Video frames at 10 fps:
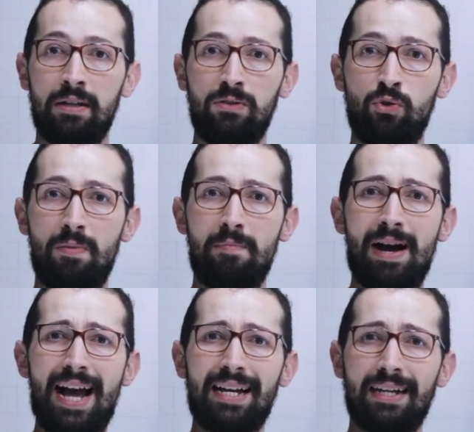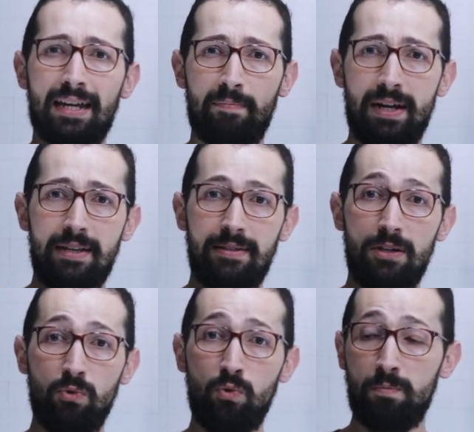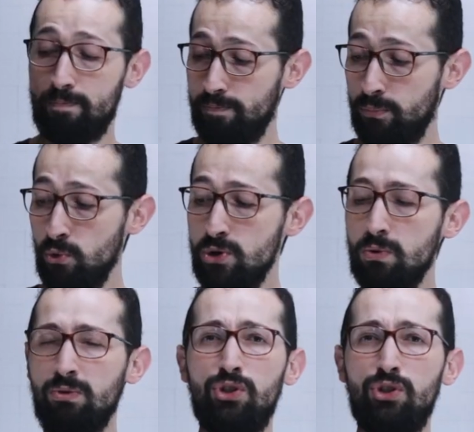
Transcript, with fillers: de uma marca que apareceu no punho